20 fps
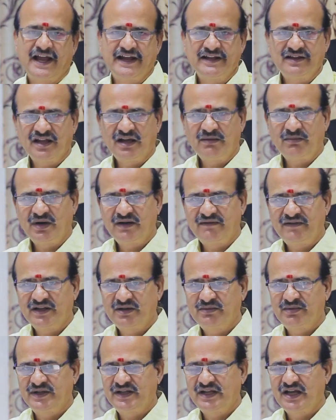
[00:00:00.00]
ஐந்தாம்
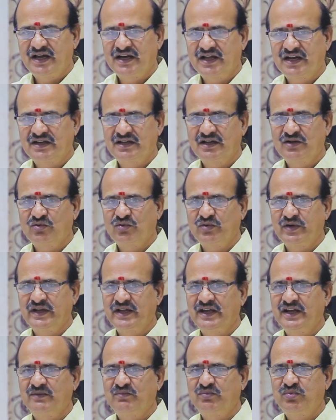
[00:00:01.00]
பாவாதிபதியாக
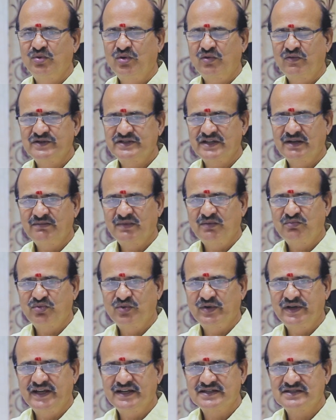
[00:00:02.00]
இருக்கக்கூடிய பூர்வ ஜென்ம
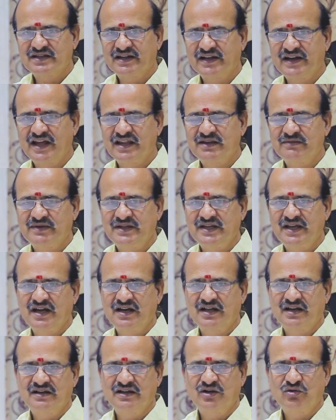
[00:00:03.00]
புண்ணிய
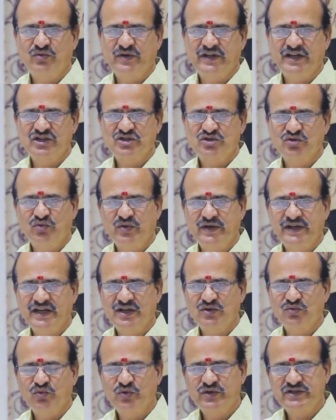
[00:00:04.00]
ஸ்தானாதிபதியாக இருக்கக்கூடிய
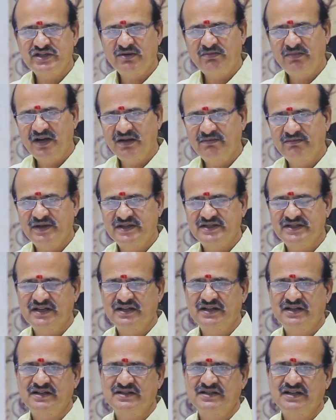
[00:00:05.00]
சூரியன் உச்சபலம்
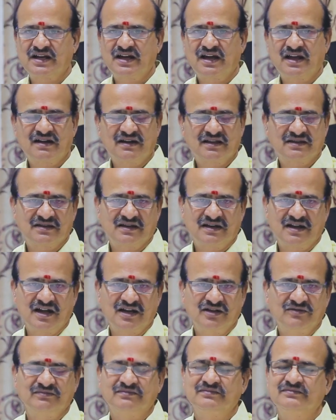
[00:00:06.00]
பெற்றிருக்கின்ற
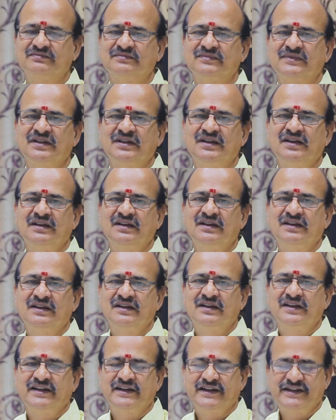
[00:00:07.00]
காரணத்தினாலும்
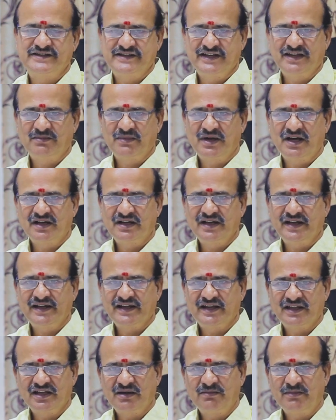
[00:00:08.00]
நிச்சயமாக
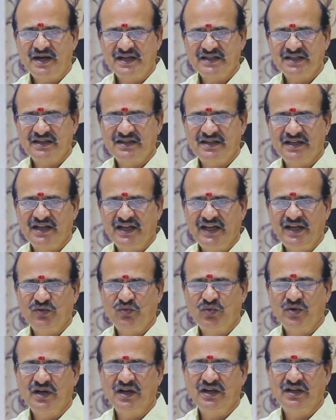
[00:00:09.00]
இந்த மாதத்திலே
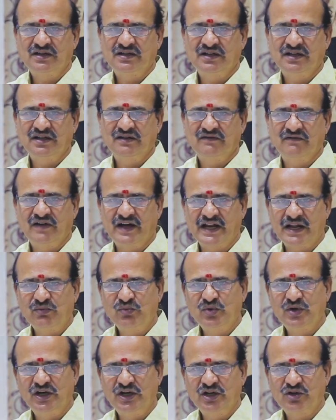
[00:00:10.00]
உங்களுக்கு
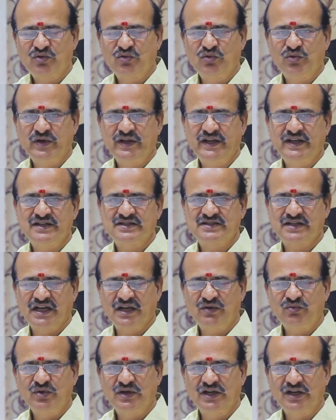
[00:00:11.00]
வரவுகள் கூடி
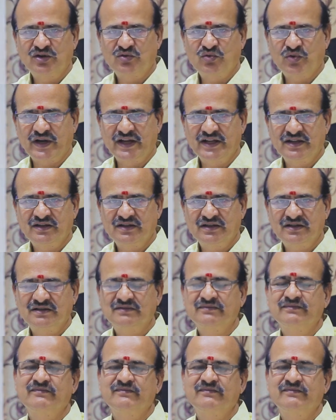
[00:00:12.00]
செலவுகள் குறைந்து